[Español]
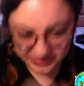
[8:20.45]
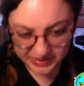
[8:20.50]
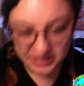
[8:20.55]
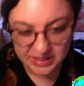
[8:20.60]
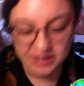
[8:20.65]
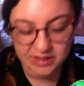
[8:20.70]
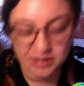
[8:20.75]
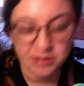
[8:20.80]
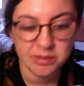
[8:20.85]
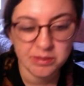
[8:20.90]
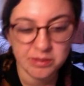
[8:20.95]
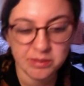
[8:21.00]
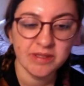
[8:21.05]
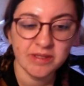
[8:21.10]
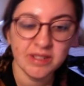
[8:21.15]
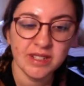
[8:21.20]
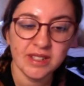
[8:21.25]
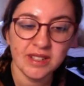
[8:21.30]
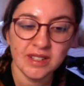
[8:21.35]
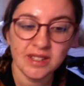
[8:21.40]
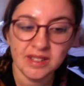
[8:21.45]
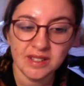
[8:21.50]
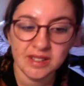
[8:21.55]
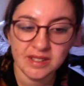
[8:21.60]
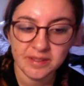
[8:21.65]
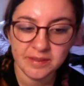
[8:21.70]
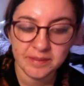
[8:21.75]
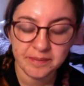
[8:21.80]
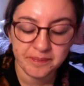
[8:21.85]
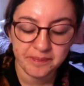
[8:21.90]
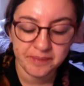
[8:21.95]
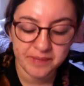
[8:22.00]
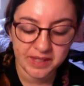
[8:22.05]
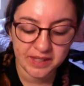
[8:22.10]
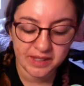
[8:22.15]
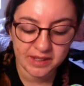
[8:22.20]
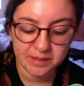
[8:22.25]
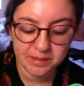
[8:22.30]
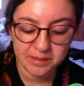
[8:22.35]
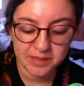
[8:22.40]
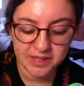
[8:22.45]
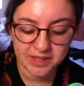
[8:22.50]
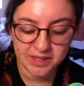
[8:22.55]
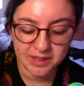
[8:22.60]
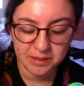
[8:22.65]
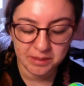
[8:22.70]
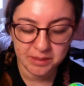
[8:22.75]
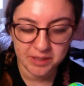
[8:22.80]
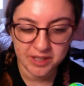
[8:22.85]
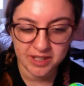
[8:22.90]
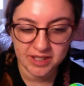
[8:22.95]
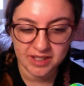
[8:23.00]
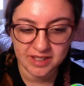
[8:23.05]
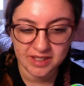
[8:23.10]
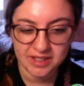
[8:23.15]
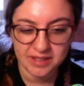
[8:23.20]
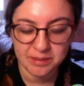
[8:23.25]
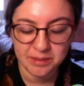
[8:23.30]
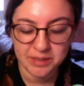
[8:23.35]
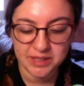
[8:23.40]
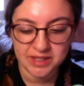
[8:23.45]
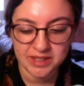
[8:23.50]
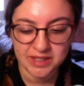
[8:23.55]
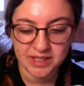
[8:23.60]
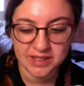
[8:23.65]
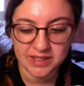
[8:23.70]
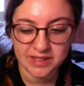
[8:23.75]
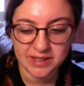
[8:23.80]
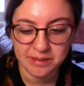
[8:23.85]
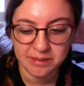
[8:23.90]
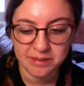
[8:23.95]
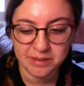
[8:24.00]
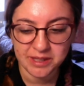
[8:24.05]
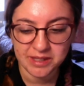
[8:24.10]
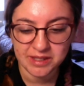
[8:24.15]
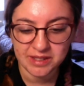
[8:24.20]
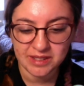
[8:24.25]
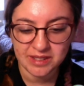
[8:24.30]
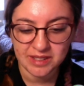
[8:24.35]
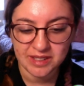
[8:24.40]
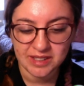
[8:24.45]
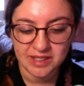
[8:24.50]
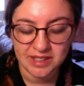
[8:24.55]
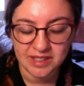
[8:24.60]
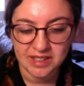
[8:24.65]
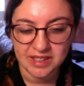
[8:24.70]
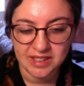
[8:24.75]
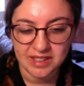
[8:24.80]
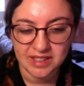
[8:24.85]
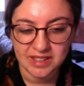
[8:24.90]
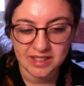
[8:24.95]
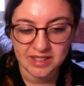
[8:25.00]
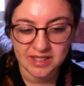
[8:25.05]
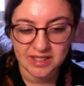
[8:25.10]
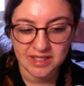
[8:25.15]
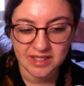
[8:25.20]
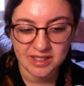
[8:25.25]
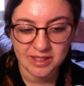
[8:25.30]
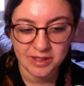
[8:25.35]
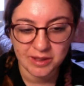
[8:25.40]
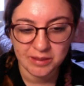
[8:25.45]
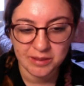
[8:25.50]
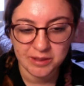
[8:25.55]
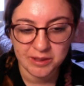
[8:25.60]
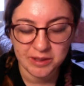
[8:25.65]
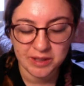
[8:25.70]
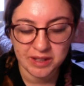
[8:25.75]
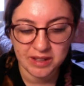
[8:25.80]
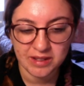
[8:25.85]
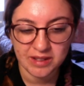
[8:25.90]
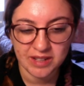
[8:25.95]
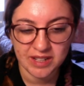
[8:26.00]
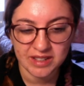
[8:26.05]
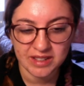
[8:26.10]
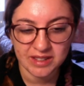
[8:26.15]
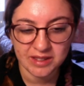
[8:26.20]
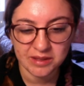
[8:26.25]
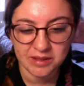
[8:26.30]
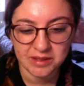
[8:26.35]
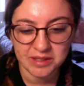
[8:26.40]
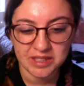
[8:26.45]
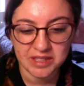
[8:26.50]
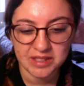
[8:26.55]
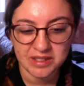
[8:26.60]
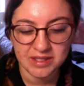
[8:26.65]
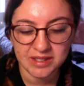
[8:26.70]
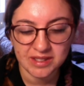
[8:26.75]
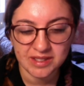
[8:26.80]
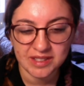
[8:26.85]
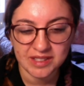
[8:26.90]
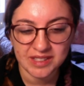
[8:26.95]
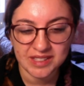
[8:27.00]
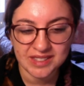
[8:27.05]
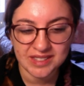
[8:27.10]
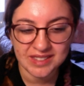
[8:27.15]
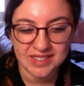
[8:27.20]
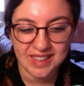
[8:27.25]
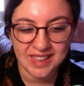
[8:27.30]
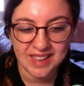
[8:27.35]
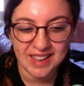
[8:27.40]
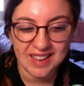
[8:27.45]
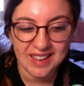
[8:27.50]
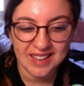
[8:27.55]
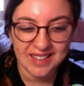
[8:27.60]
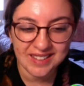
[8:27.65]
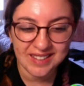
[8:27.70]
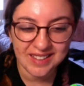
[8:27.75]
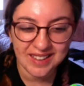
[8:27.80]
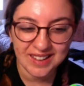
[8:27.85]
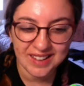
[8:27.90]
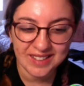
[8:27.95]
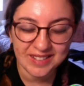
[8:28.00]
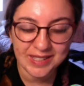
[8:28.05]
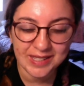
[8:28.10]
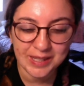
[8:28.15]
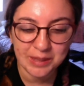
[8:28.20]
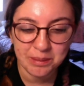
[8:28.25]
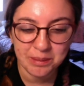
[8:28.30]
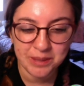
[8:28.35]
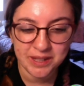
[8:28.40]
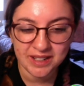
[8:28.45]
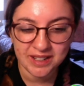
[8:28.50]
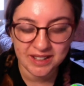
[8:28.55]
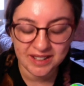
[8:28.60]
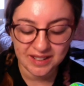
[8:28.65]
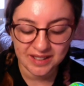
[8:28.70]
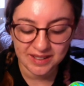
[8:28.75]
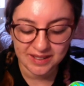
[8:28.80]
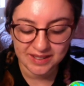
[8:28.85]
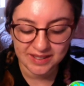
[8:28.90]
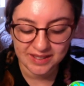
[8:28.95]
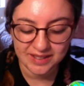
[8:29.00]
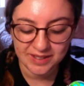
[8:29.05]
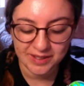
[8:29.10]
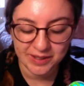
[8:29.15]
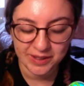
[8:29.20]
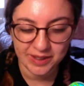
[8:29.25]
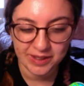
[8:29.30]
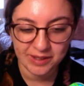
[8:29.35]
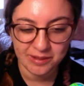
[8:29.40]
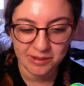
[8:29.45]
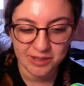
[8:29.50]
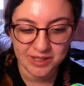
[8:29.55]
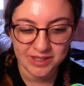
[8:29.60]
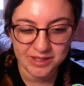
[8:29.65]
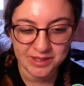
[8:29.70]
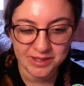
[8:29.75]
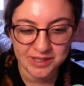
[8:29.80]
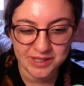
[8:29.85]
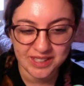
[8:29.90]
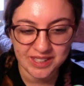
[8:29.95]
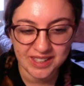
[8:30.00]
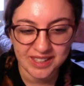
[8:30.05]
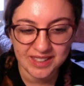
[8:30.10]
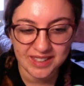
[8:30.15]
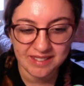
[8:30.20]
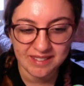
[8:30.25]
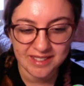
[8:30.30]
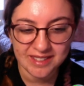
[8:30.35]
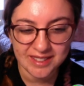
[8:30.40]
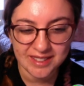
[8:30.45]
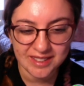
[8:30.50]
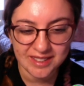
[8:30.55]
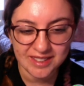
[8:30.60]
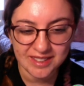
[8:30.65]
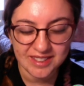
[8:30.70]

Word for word: tiene súper buena herramientas para pintar también. En ese sentido mejorado harto y no es tan caro, hay que esperar los descuentos que hay a veces.